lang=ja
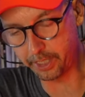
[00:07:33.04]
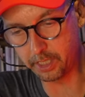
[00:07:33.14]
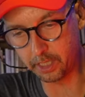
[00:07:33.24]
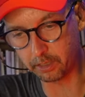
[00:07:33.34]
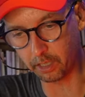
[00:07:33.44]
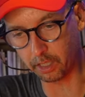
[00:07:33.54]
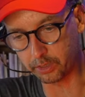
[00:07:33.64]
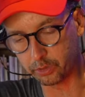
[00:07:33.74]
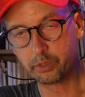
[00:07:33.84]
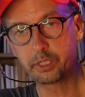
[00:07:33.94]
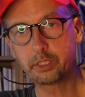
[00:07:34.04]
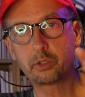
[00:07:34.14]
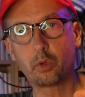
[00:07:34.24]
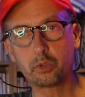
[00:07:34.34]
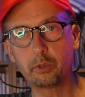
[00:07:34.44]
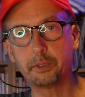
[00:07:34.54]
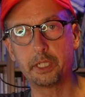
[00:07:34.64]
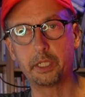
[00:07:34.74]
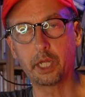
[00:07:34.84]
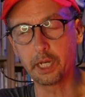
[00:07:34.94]
イデンから直接言葉
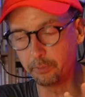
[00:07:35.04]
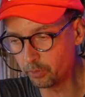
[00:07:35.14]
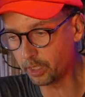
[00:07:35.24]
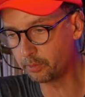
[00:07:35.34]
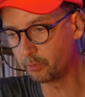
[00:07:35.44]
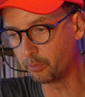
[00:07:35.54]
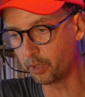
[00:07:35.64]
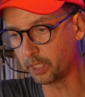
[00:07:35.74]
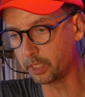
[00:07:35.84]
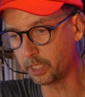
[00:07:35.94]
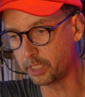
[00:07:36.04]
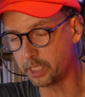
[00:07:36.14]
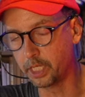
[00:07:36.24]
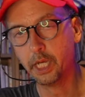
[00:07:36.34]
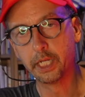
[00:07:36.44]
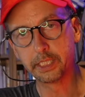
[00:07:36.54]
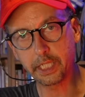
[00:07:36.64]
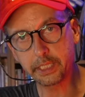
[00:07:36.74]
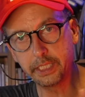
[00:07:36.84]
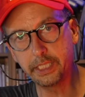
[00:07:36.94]
で誰も何ももらってないし
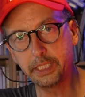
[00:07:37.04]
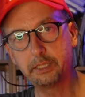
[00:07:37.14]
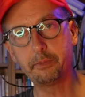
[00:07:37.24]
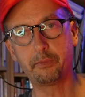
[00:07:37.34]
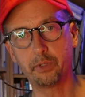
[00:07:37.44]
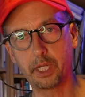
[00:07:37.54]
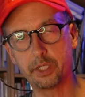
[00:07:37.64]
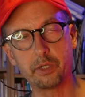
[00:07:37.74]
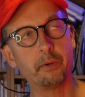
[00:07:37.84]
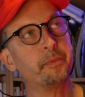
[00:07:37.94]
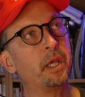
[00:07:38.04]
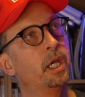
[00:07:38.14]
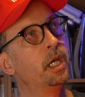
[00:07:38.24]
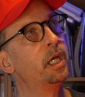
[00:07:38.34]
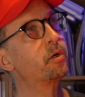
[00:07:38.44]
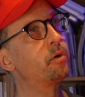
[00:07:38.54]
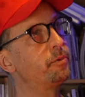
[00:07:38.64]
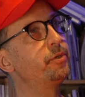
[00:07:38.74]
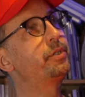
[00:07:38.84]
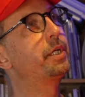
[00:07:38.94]
写真1枚もないんですよ。これ
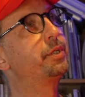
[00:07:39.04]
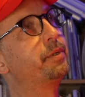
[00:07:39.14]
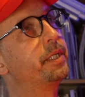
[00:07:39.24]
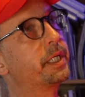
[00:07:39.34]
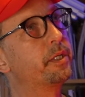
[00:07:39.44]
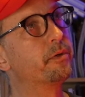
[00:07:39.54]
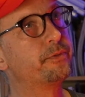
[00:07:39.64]
も言ってる人いたけど